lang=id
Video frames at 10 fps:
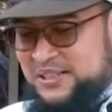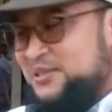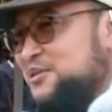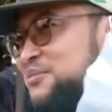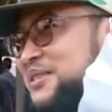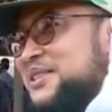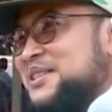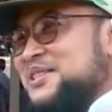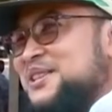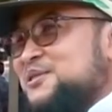anak nomor
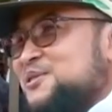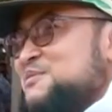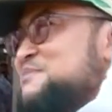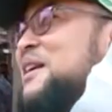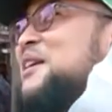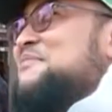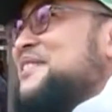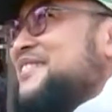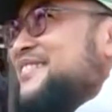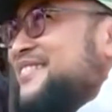tiga saya hobi
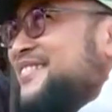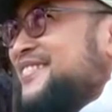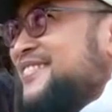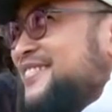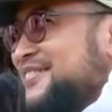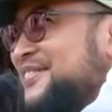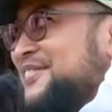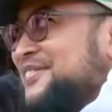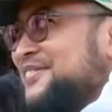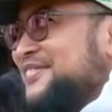balapan. Hobi balapan.
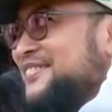Ya.